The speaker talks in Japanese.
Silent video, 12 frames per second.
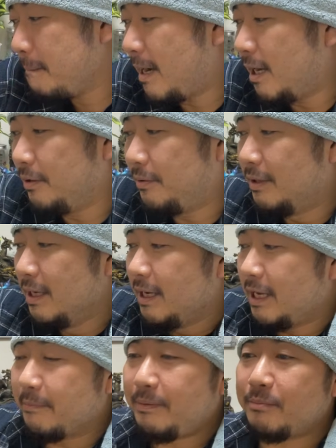あの、
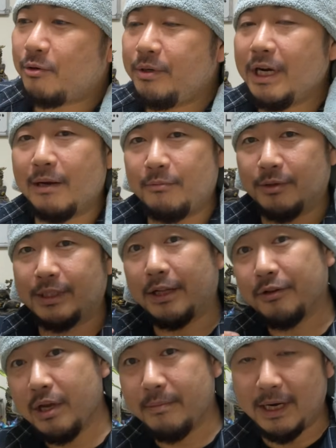やっぱ僕らも、
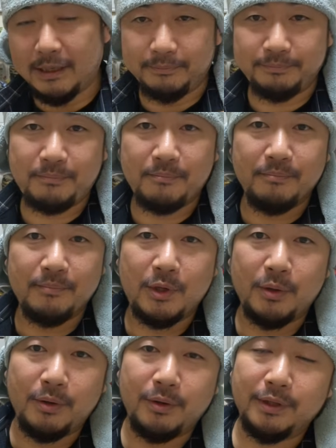例えば、うん
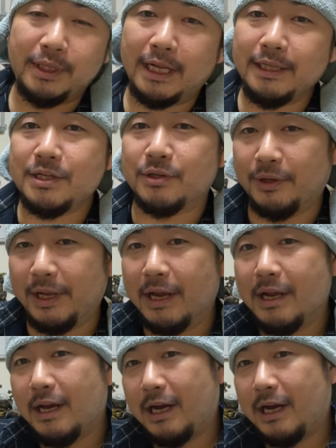と、なんでしょうね。